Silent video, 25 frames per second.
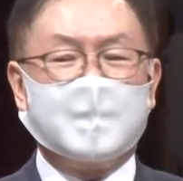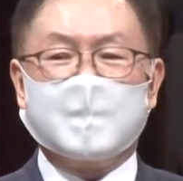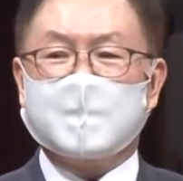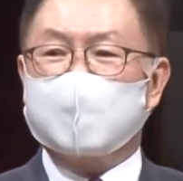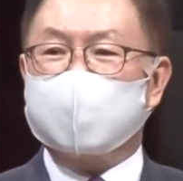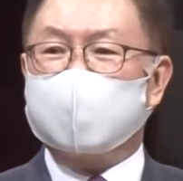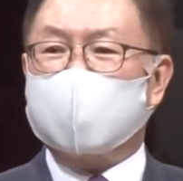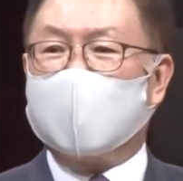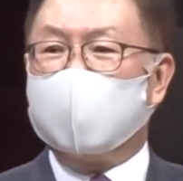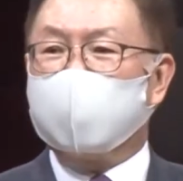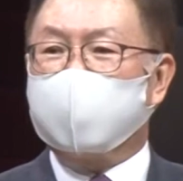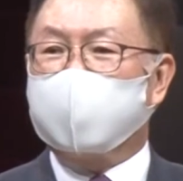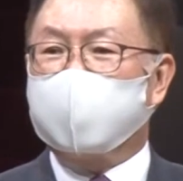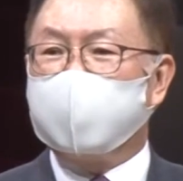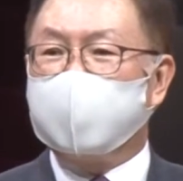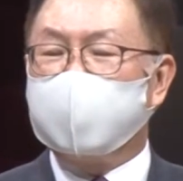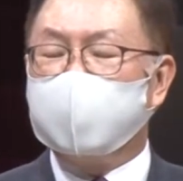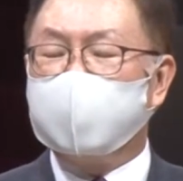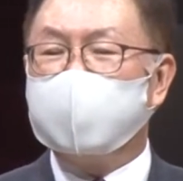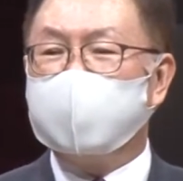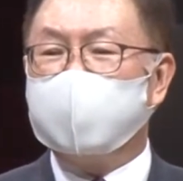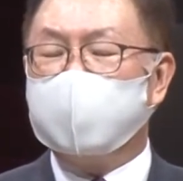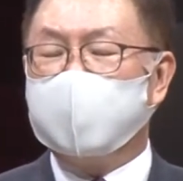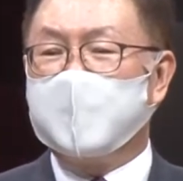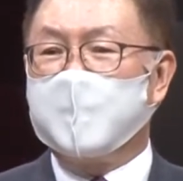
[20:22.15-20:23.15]

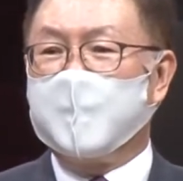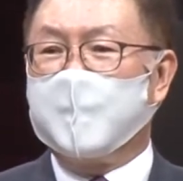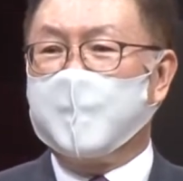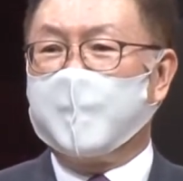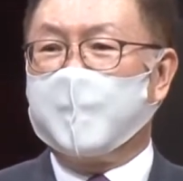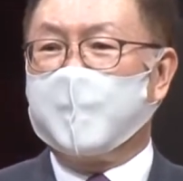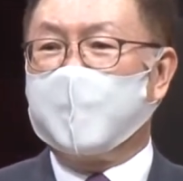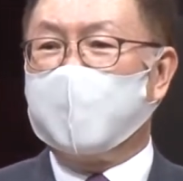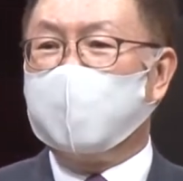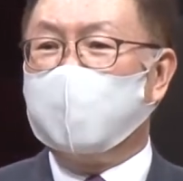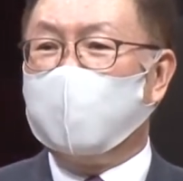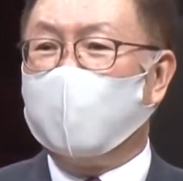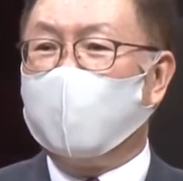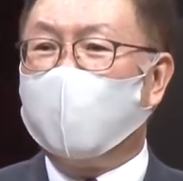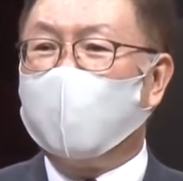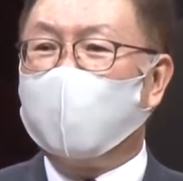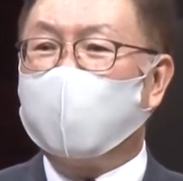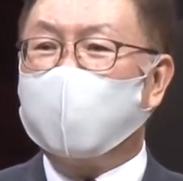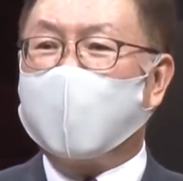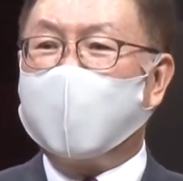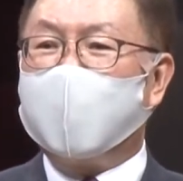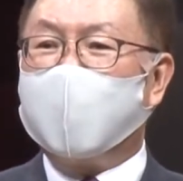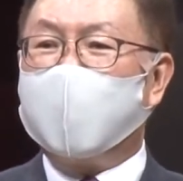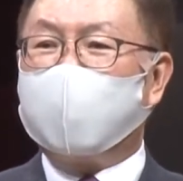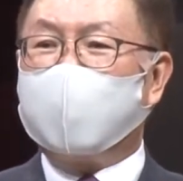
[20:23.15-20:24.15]
사실은
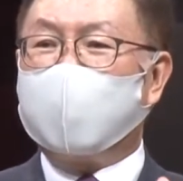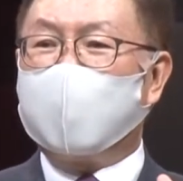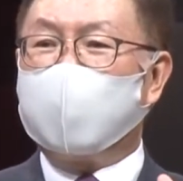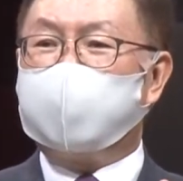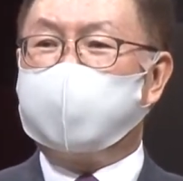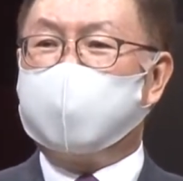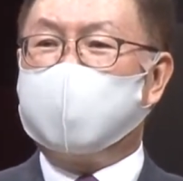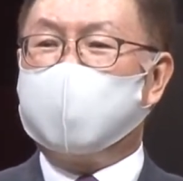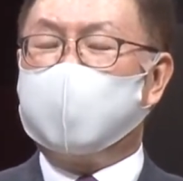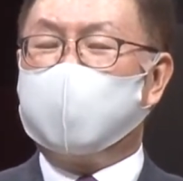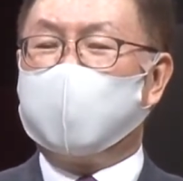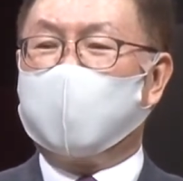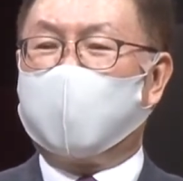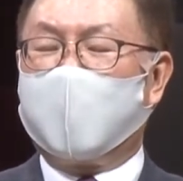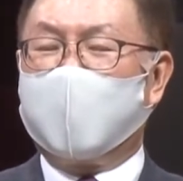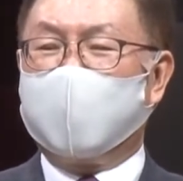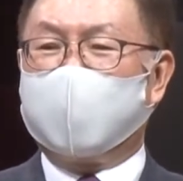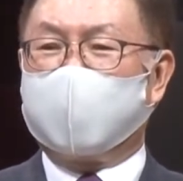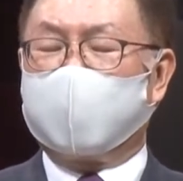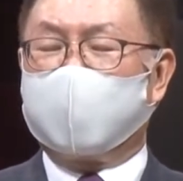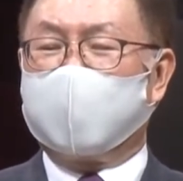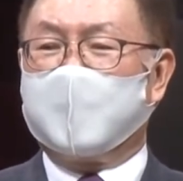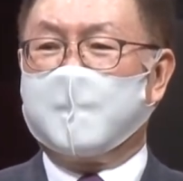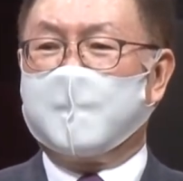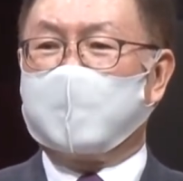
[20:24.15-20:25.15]
요나에게
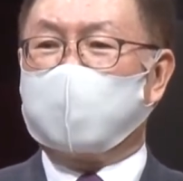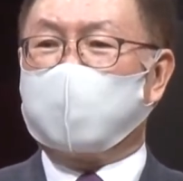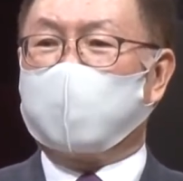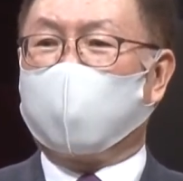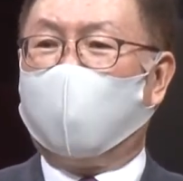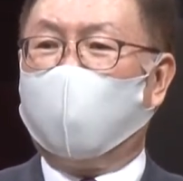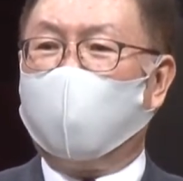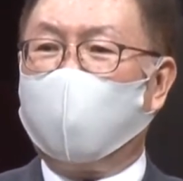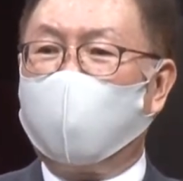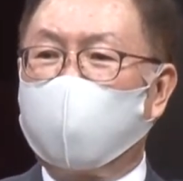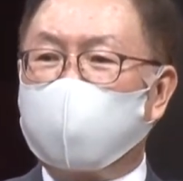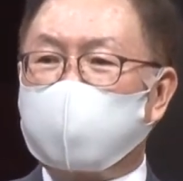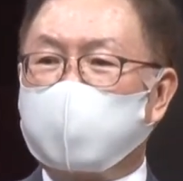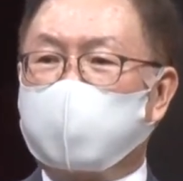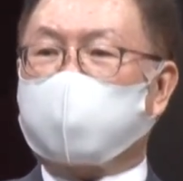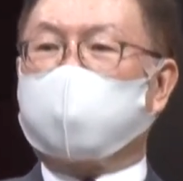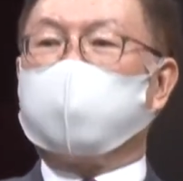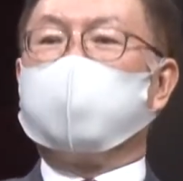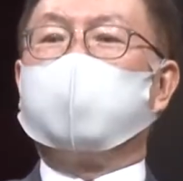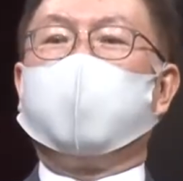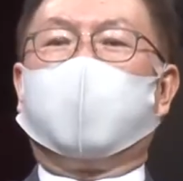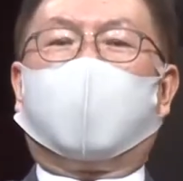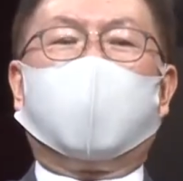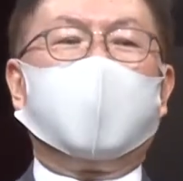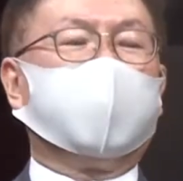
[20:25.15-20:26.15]
필요한 더
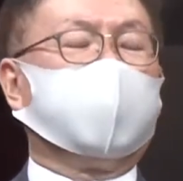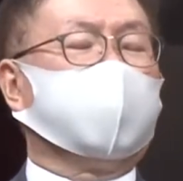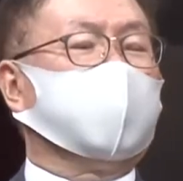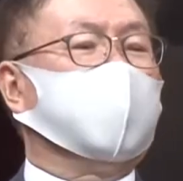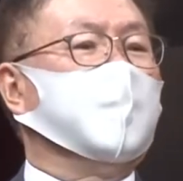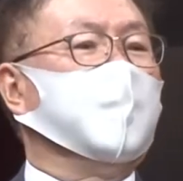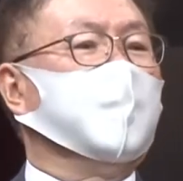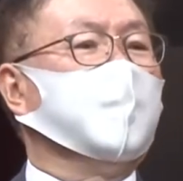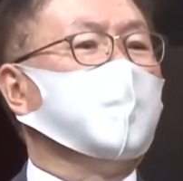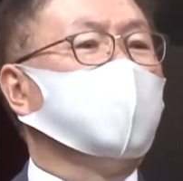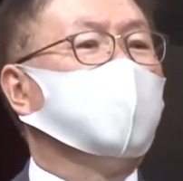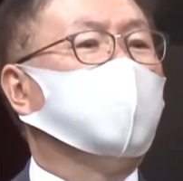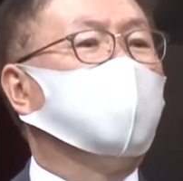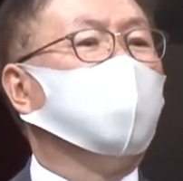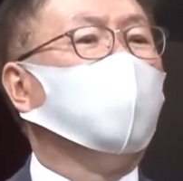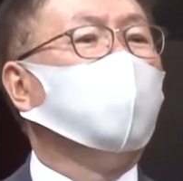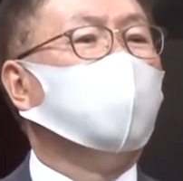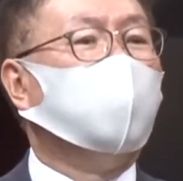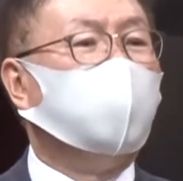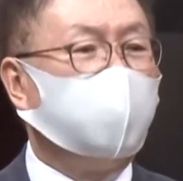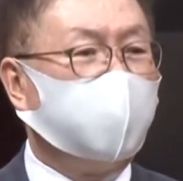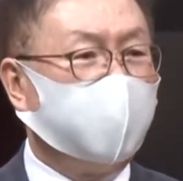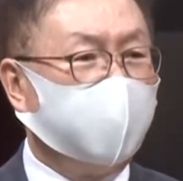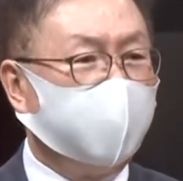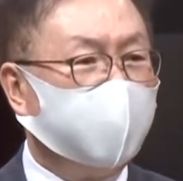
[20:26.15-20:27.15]
중요한
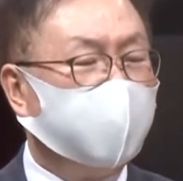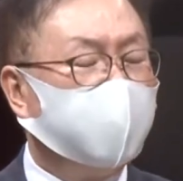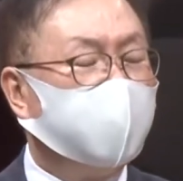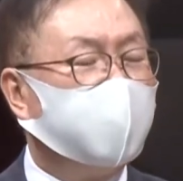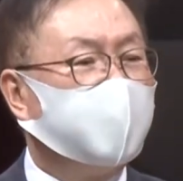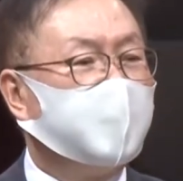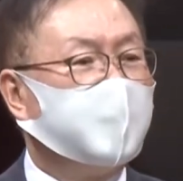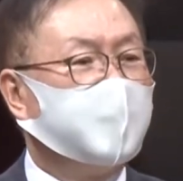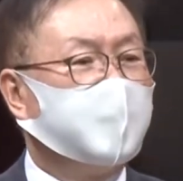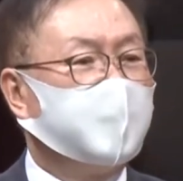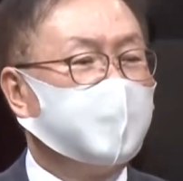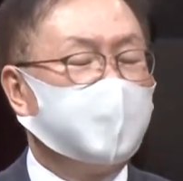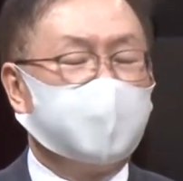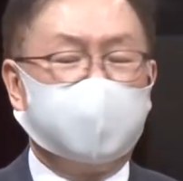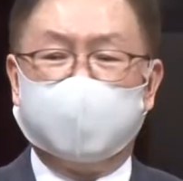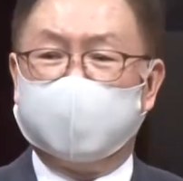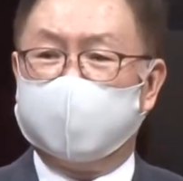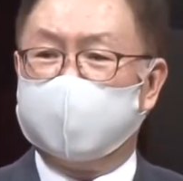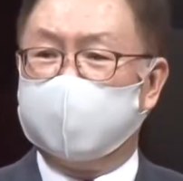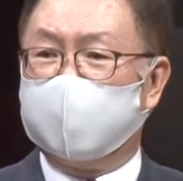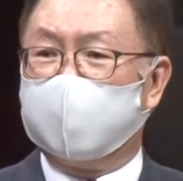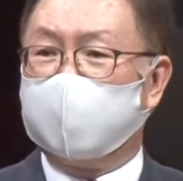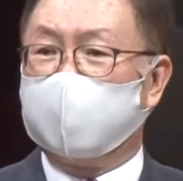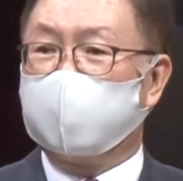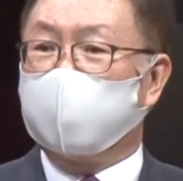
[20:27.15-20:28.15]
교훈을
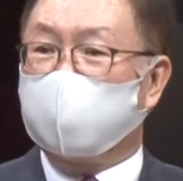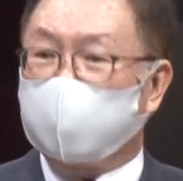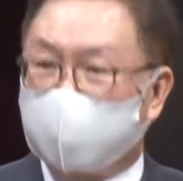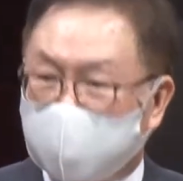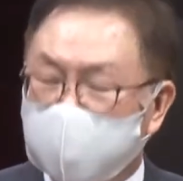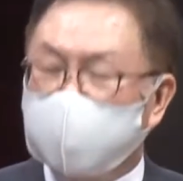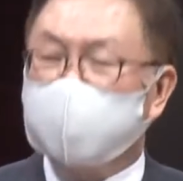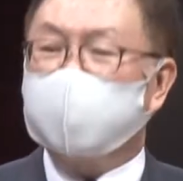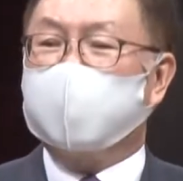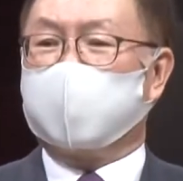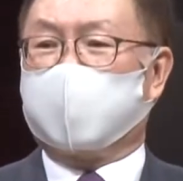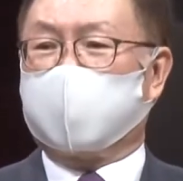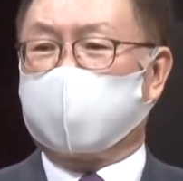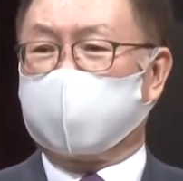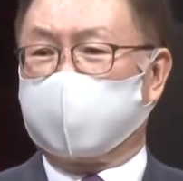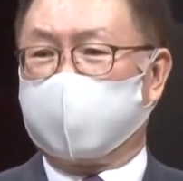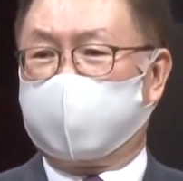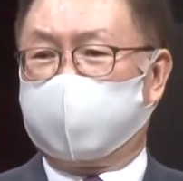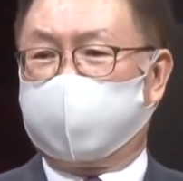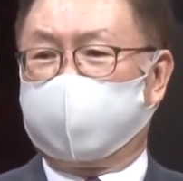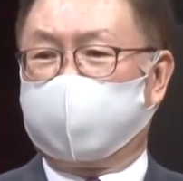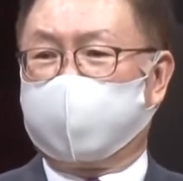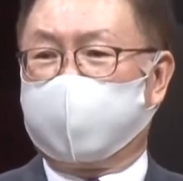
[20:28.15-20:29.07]
주신 것처럼